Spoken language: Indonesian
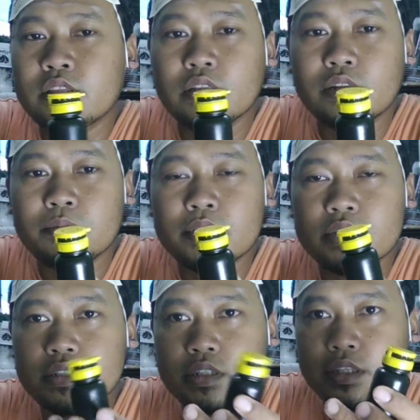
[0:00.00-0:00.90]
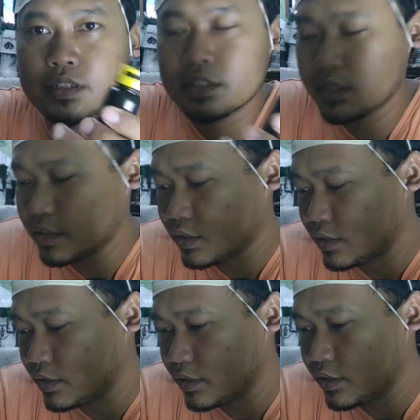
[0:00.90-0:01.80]
Ini namanya sensitizer.
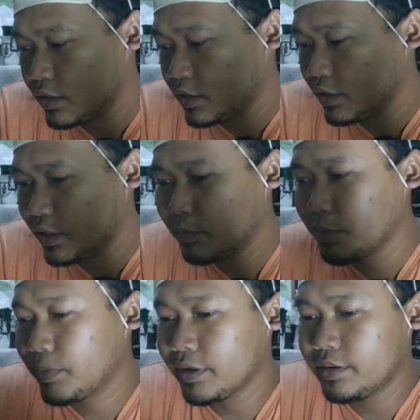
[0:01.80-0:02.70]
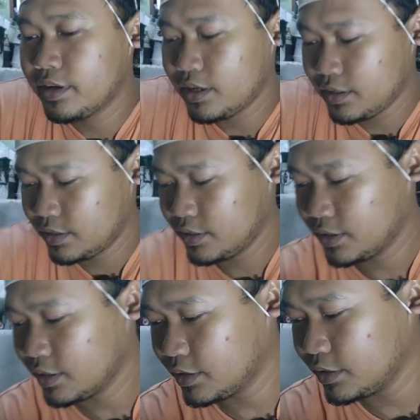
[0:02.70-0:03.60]
Dia berbeda
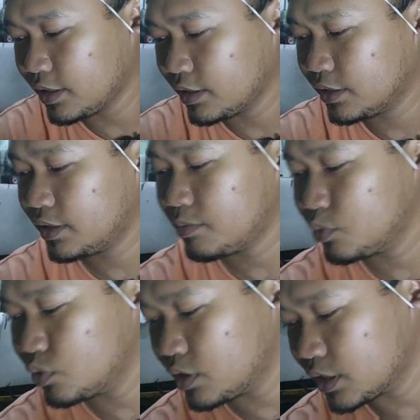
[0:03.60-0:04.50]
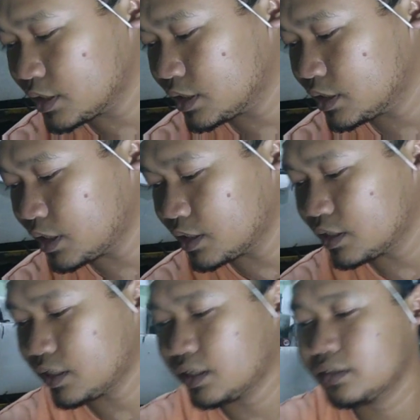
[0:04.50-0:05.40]
ketika kita menggunakan
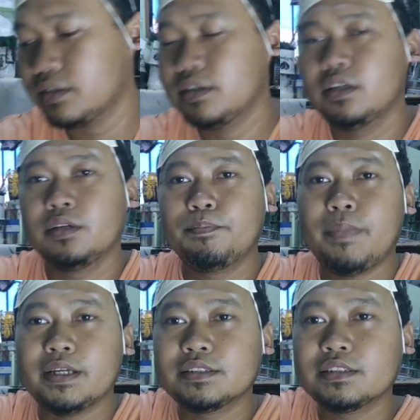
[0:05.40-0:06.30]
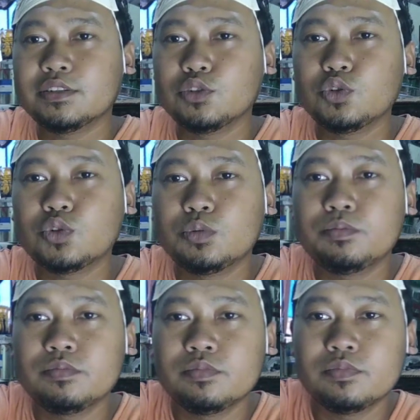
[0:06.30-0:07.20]
sensitizer yang pas atau cukup.
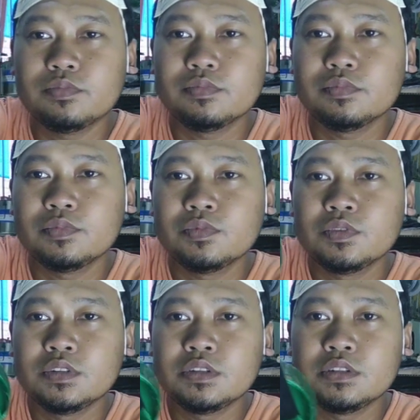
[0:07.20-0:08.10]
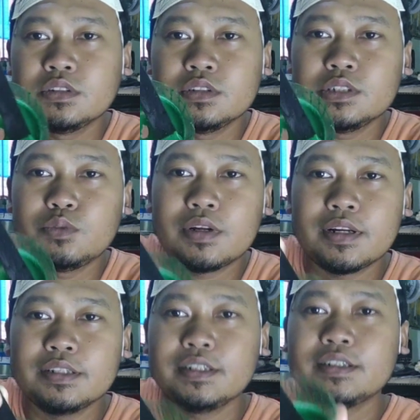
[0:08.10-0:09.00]
Ini
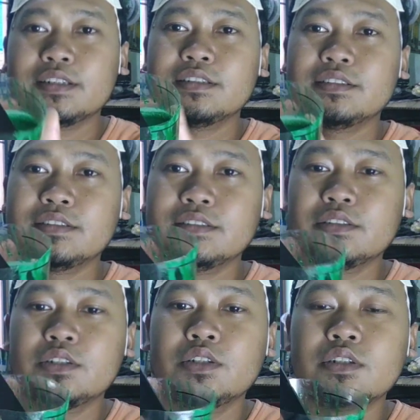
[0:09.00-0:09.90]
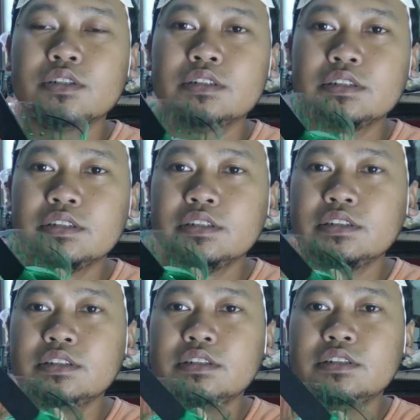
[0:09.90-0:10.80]
warnanya ya.
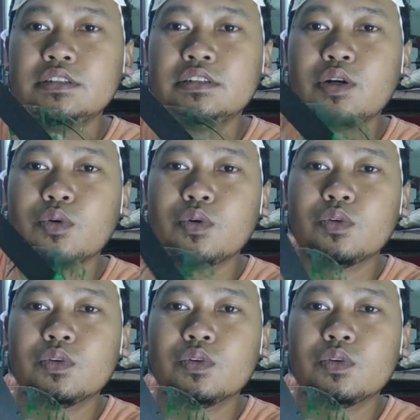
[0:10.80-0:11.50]
Hijau.